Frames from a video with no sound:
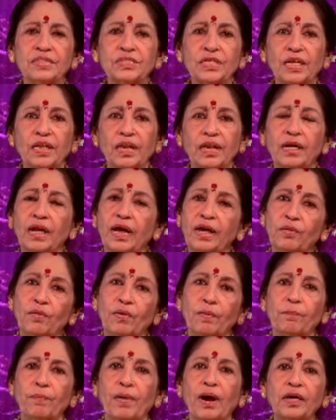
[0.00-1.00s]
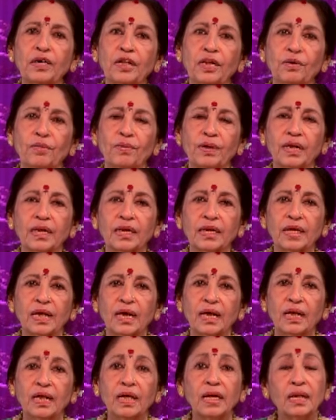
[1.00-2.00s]
வசிக்கிறேன் நான் என்னோடய பாட்டியோடு
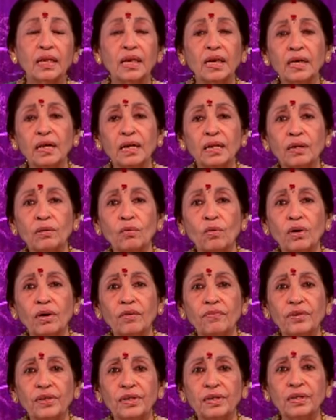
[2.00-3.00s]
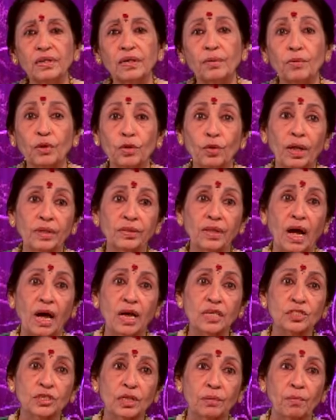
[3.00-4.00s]
இருக்கேன் எங்கே இருக்குது உங்கள் வீடு என்னப்படுதோ அந்த
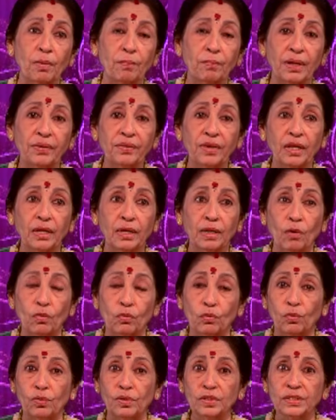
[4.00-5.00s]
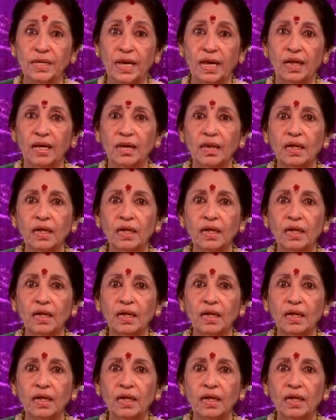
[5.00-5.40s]
ஆசிரமம் மாதிரி இருக்க ஒரு குடிசை